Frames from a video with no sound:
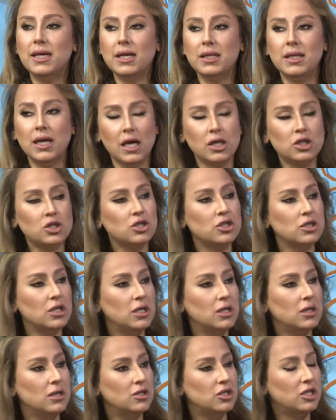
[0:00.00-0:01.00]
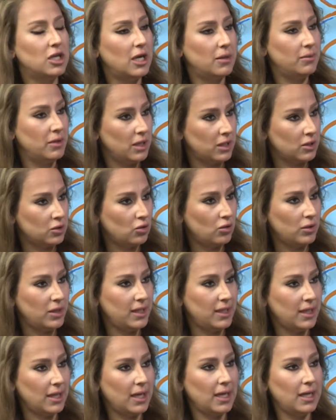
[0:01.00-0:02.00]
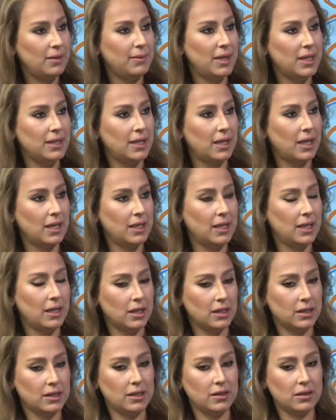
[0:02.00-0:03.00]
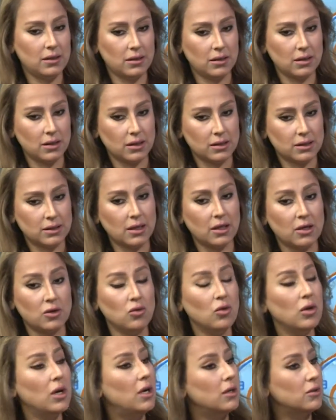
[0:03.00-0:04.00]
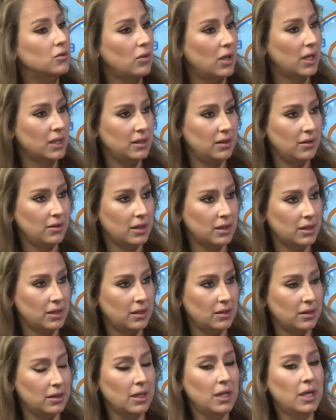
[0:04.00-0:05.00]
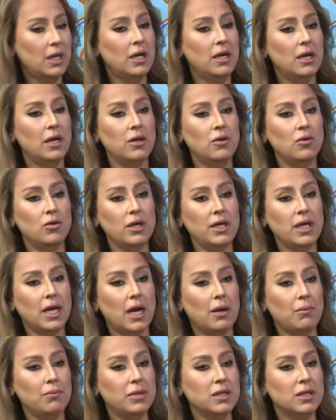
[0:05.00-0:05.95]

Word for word: 11 جرائم الكترونيه هاي الماده عليها كثير صار نقاط وحديث كثير انه هي عم